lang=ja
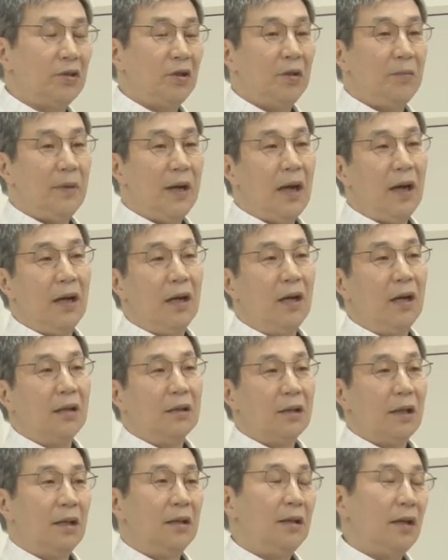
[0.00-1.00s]
例えば
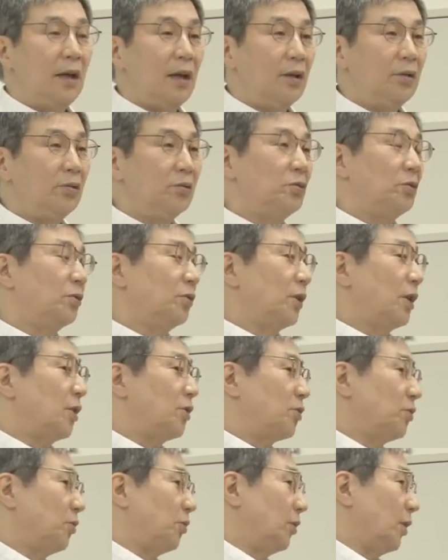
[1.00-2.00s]
何らかの統計
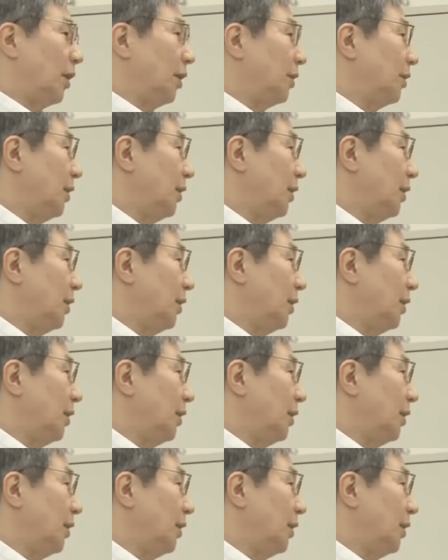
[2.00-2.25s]
手法があっ